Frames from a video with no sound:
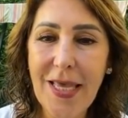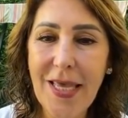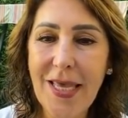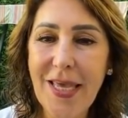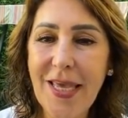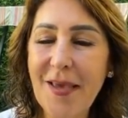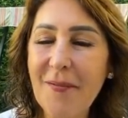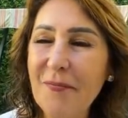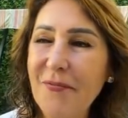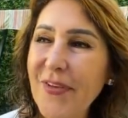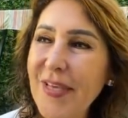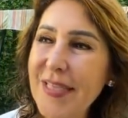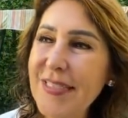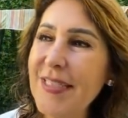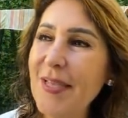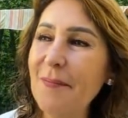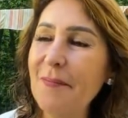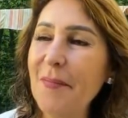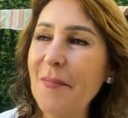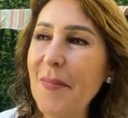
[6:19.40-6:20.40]
Y
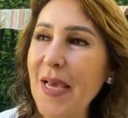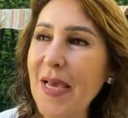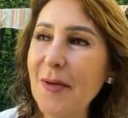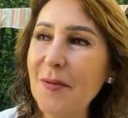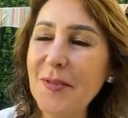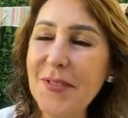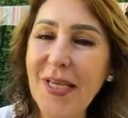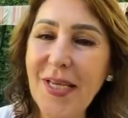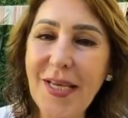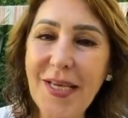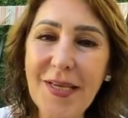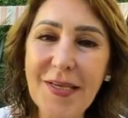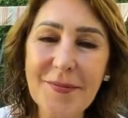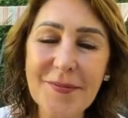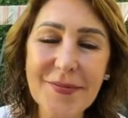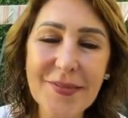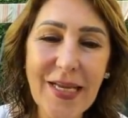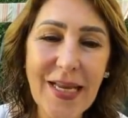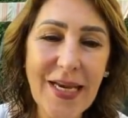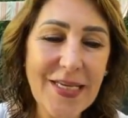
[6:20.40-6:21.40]
fíjense, me causa
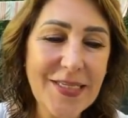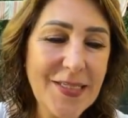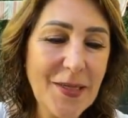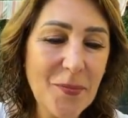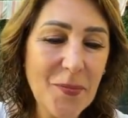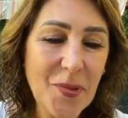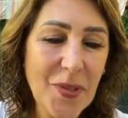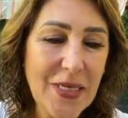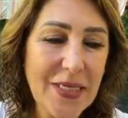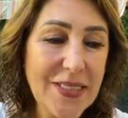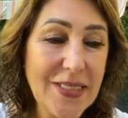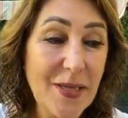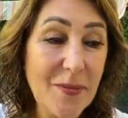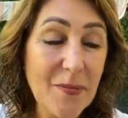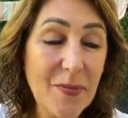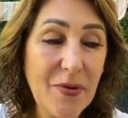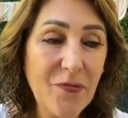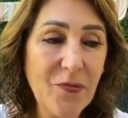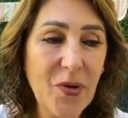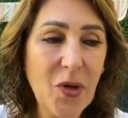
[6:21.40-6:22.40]
gracia porque
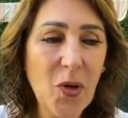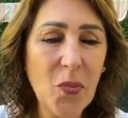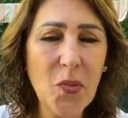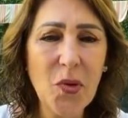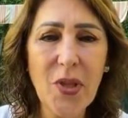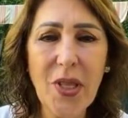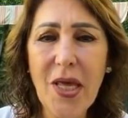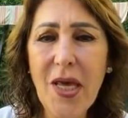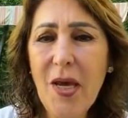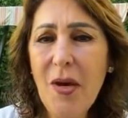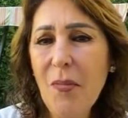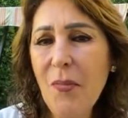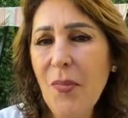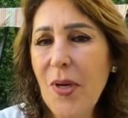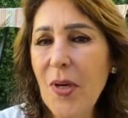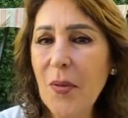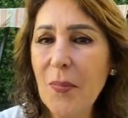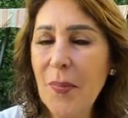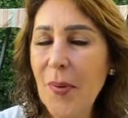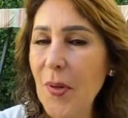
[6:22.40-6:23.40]
siempre fue como de,
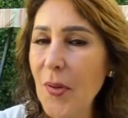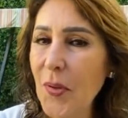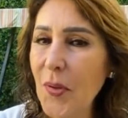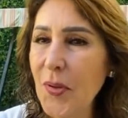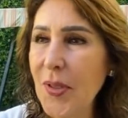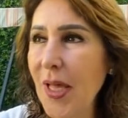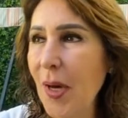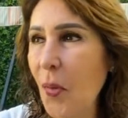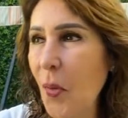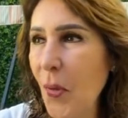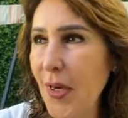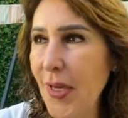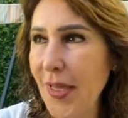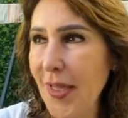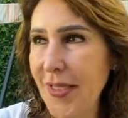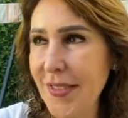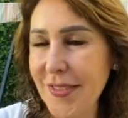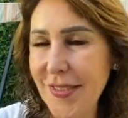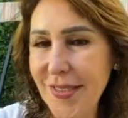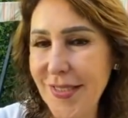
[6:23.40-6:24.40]
bueno, pero no te
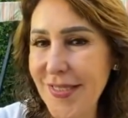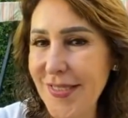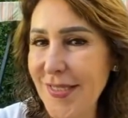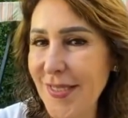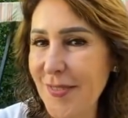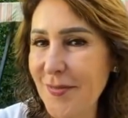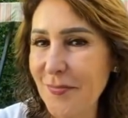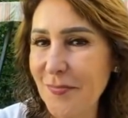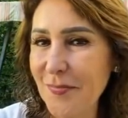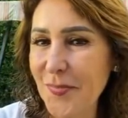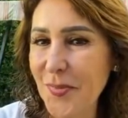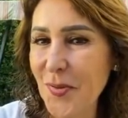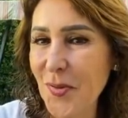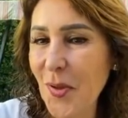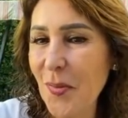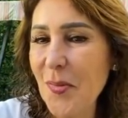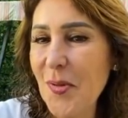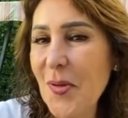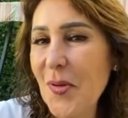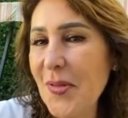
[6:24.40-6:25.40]
acuerdas. Y dices, pues,
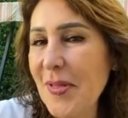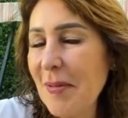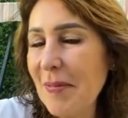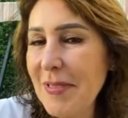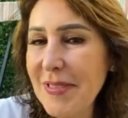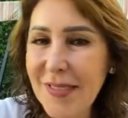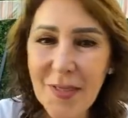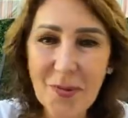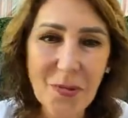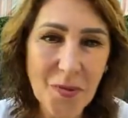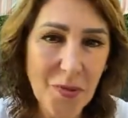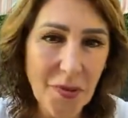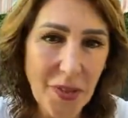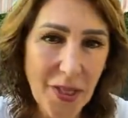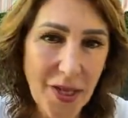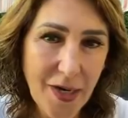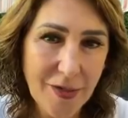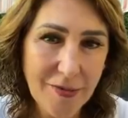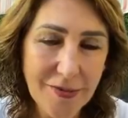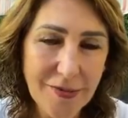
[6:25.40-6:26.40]
¿cómo no te vas a
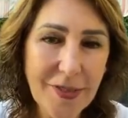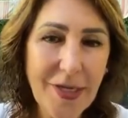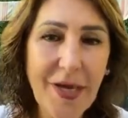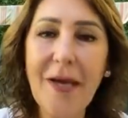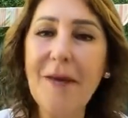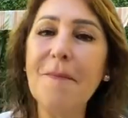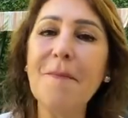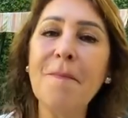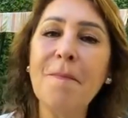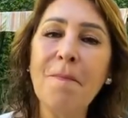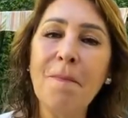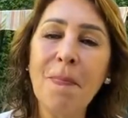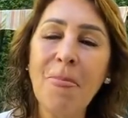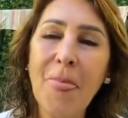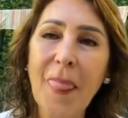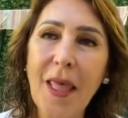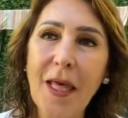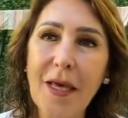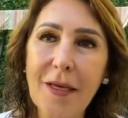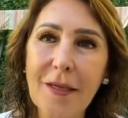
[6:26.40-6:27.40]
acordar? O sea,
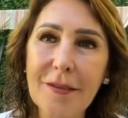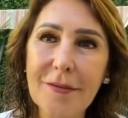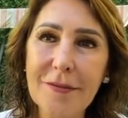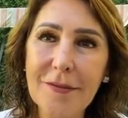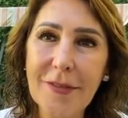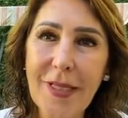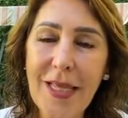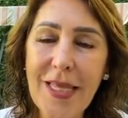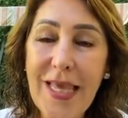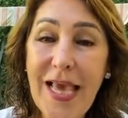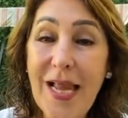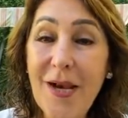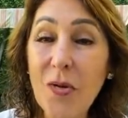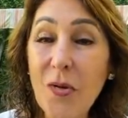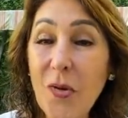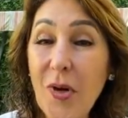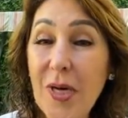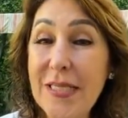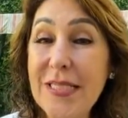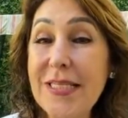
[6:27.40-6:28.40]
y
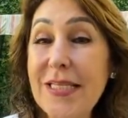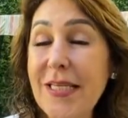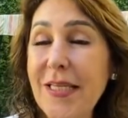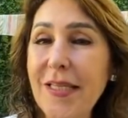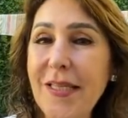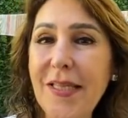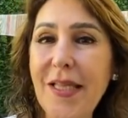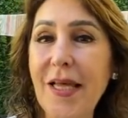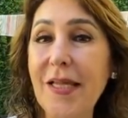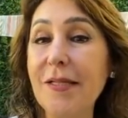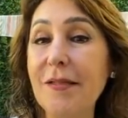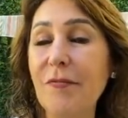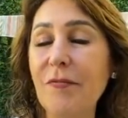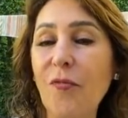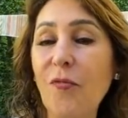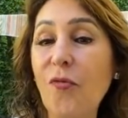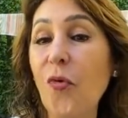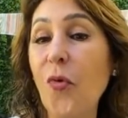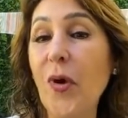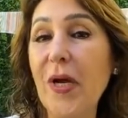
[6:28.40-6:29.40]
algo así tan
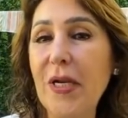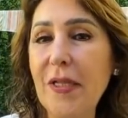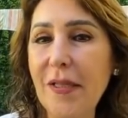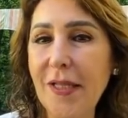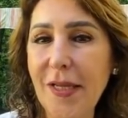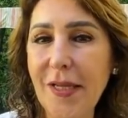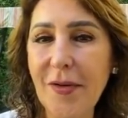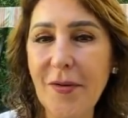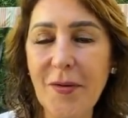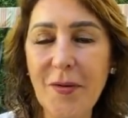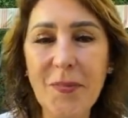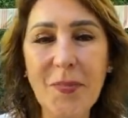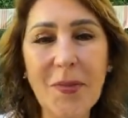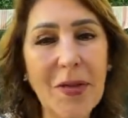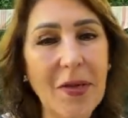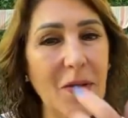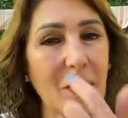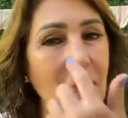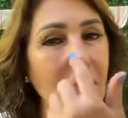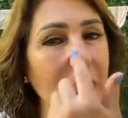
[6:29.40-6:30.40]
fuerte, ¿no?
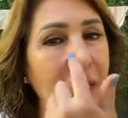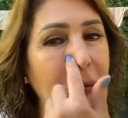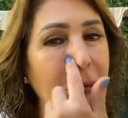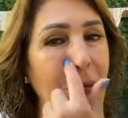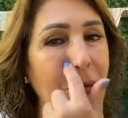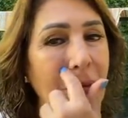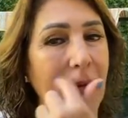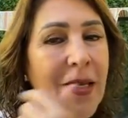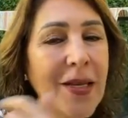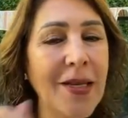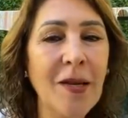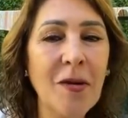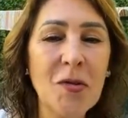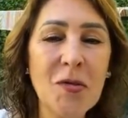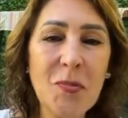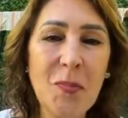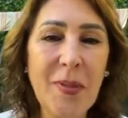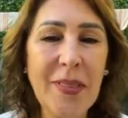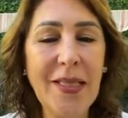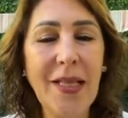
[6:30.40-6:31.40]
Porque yo me acuerdo que en el
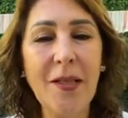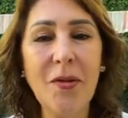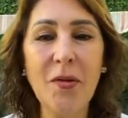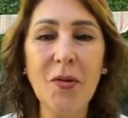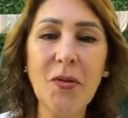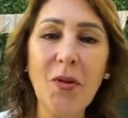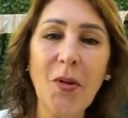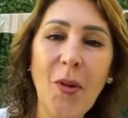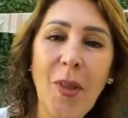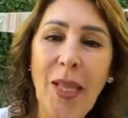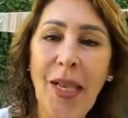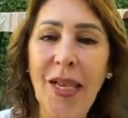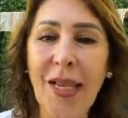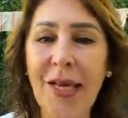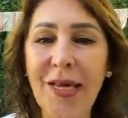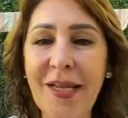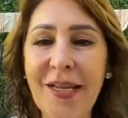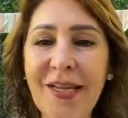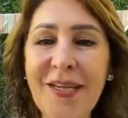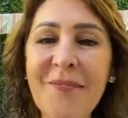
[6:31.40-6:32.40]
hospital yo toda
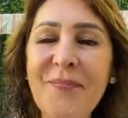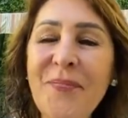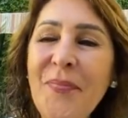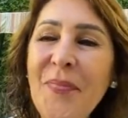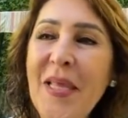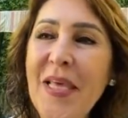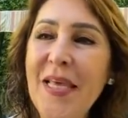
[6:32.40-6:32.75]
alegre